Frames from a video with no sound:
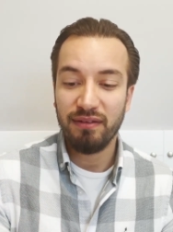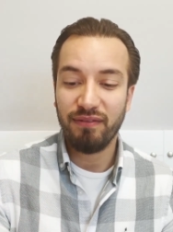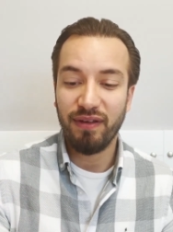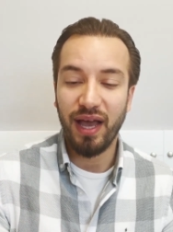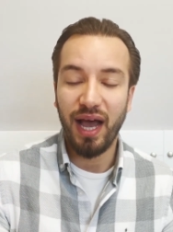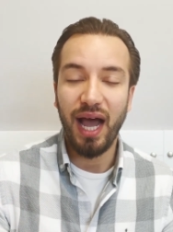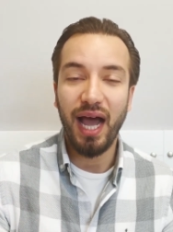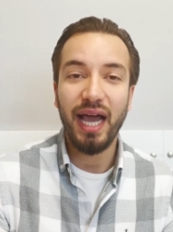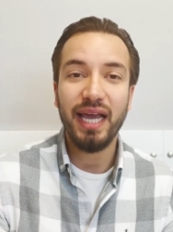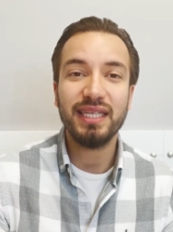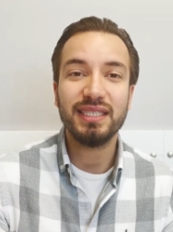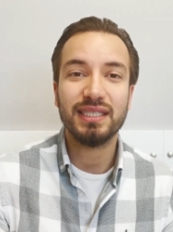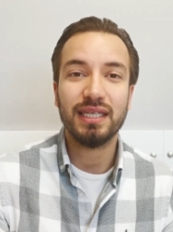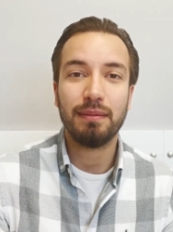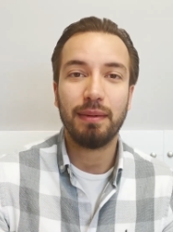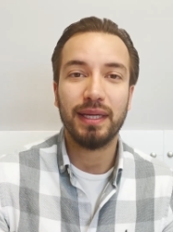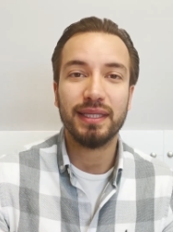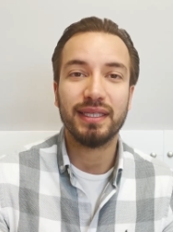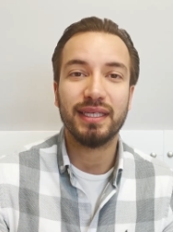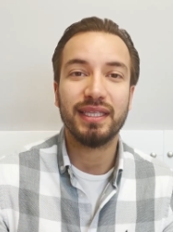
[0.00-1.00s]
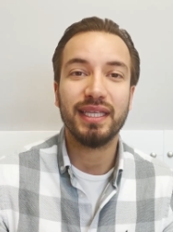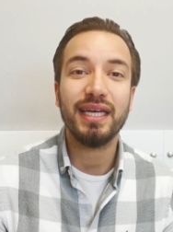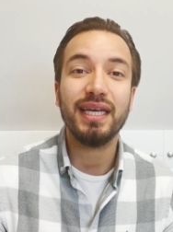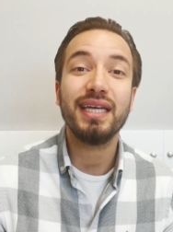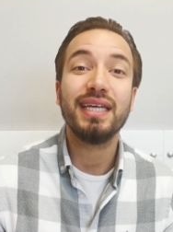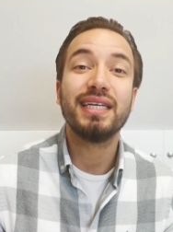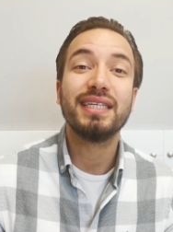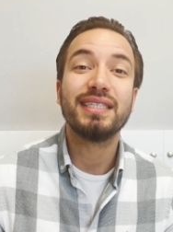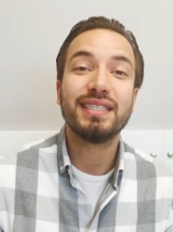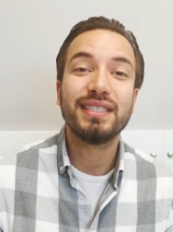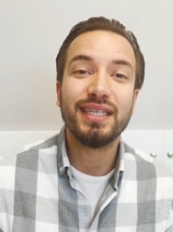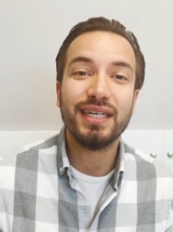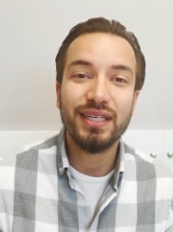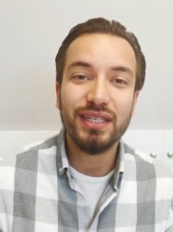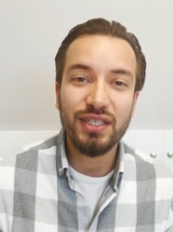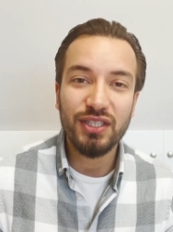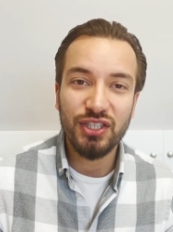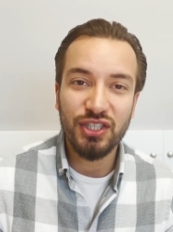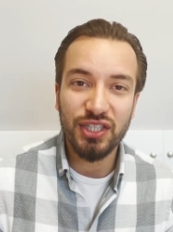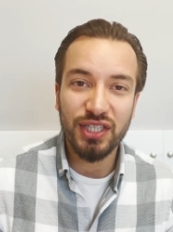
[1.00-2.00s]
ve aynı zamanda da
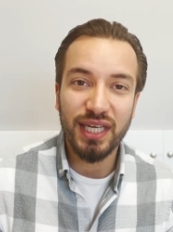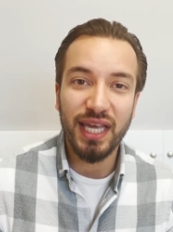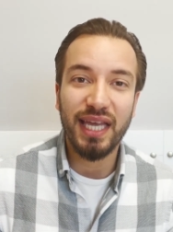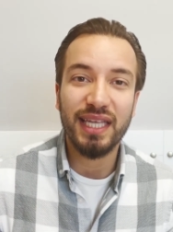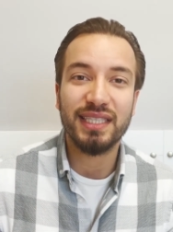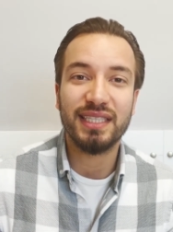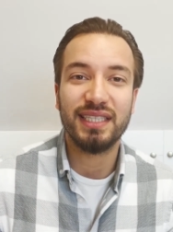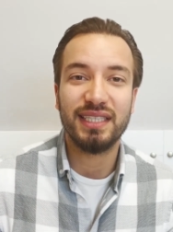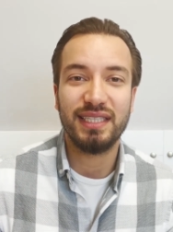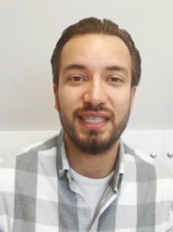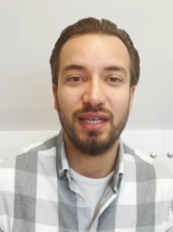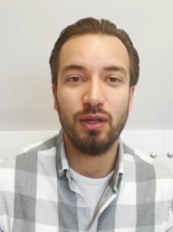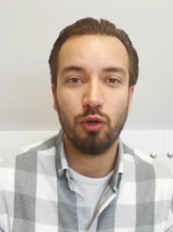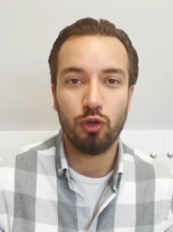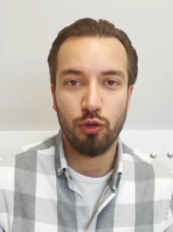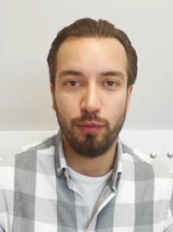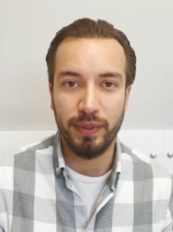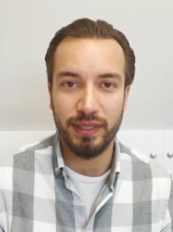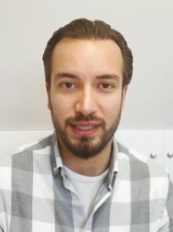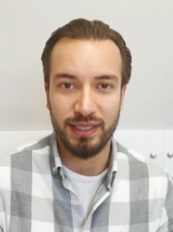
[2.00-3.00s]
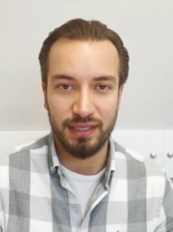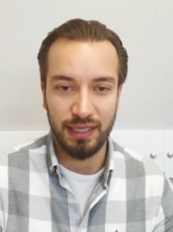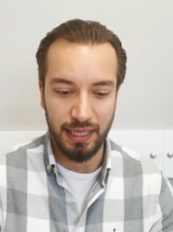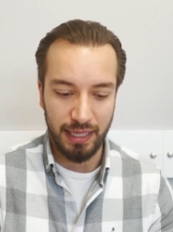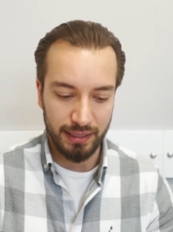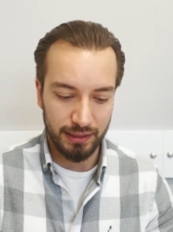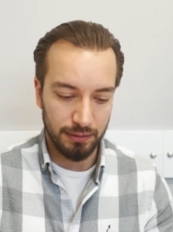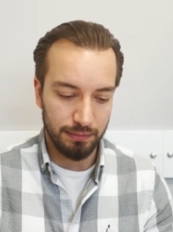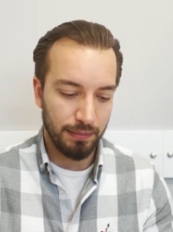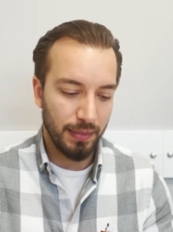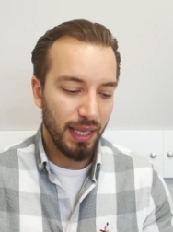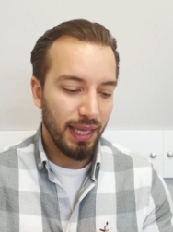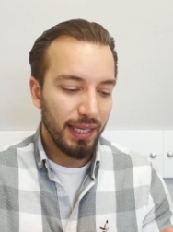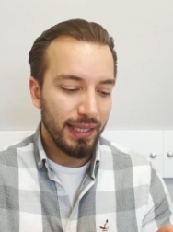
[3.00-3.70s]
sarı ışık etkisiyle okumanız lazım.